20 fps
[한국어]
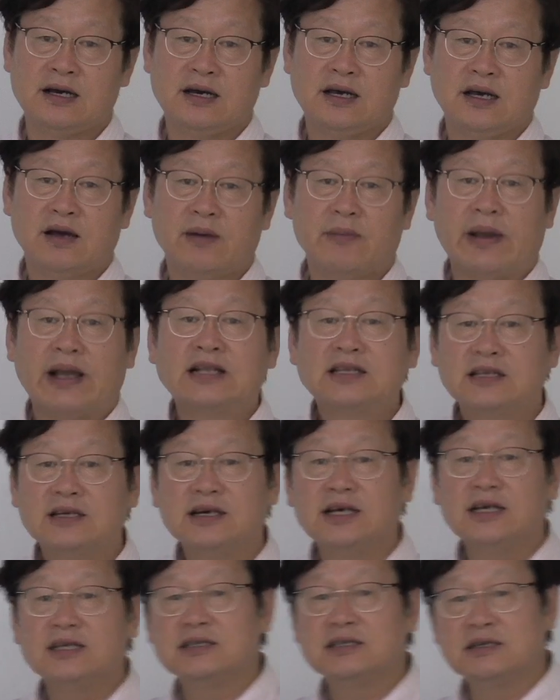
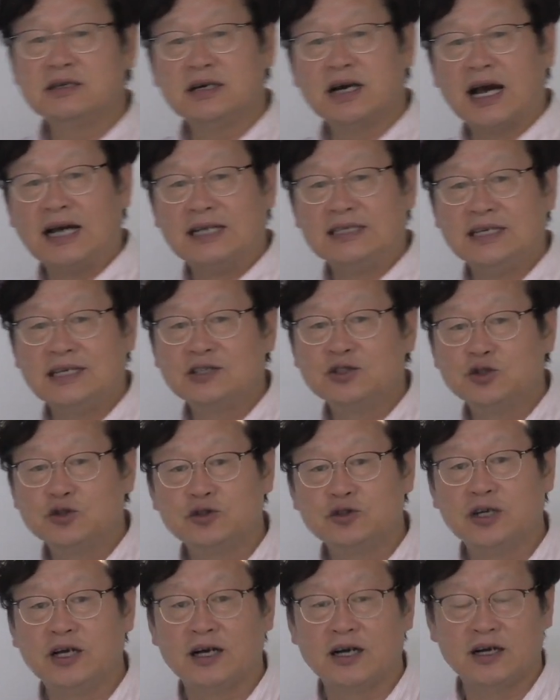벡터에서 가장
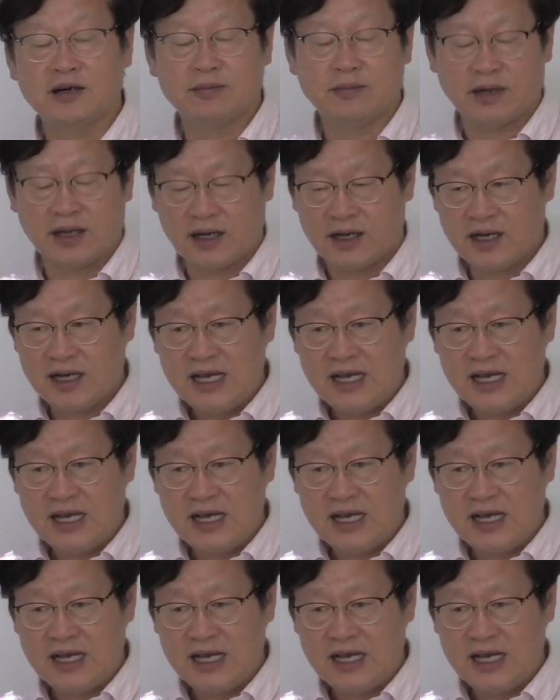중요한 건 뭐야?